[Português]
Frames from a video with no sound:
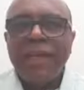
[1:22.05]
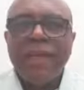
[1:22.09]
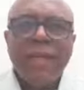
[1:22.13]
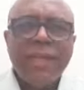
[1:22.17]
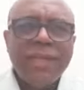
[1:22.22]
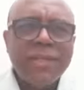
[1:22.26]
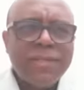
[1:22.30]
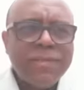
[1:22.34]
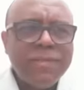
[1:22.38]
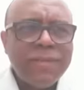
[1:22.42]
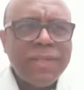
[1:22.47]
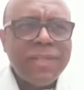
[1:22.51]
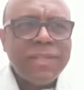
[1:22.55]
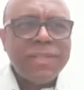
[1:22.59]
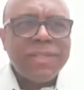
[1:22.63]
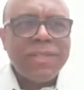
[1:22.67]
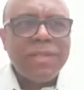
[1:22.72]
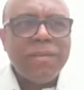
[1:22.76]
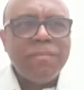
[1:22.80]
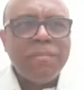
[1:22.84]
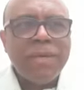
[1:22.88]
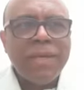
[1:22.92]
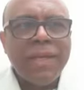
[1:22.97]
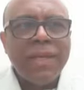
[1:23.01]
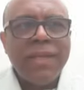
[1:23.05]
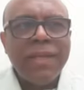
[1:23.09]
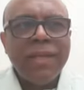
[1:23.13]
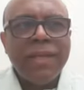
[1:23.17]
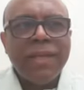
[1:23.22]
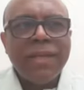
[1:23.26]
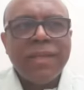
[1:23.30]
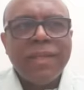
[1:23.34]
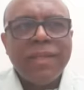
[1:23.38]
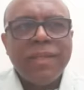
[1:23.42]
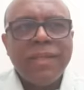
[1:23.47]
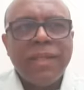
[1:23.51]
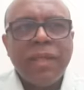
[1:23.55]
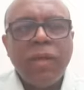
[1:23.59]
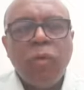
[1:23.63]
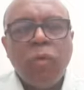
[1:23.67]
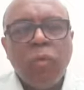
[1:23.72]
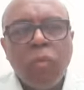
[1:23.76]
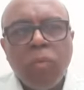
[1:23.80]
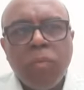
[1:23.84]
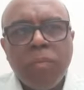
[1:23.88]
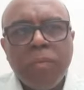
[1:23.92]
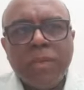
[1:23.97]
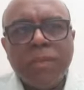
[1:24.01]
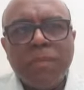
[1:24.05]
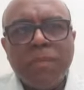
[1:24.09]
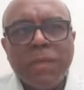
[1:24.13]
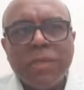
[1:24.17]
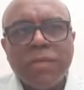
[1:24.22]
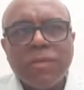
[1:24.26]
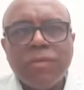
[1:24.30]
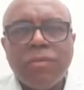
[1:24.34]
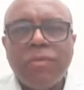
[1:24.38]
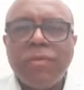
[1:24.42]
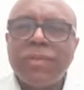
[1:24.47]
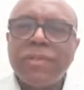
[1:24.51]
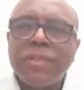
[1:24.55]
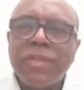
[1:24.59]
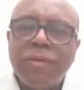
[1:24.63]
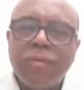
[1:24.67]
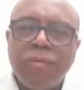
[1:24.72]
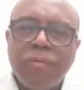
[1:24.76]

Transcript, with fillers: E às vezes também tem algumas pessoas que